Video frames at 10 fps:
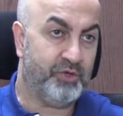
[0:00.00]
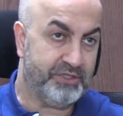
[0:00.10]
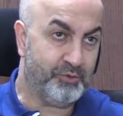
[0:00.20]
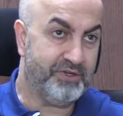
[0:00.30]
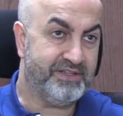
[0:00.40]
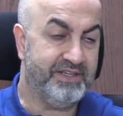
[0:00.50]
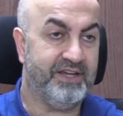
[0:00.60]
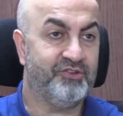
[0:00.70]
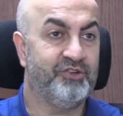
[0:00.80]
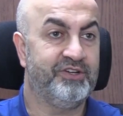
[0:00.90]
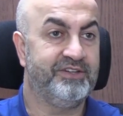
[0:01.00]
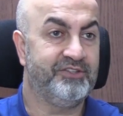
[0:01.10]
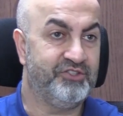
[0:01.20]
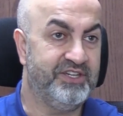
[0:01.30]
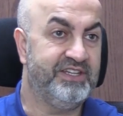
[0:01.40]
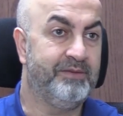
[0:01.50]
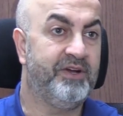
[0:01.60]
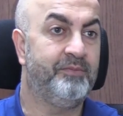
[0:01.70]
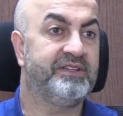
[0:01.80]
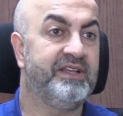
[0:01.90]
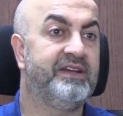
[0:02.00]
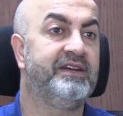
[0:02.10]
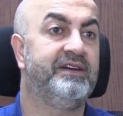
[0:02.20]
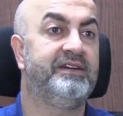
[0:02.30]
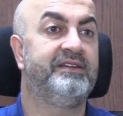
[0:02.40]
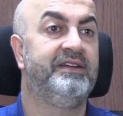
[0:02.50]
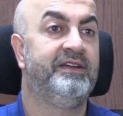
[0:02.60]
31 10 جاي مهما تاخر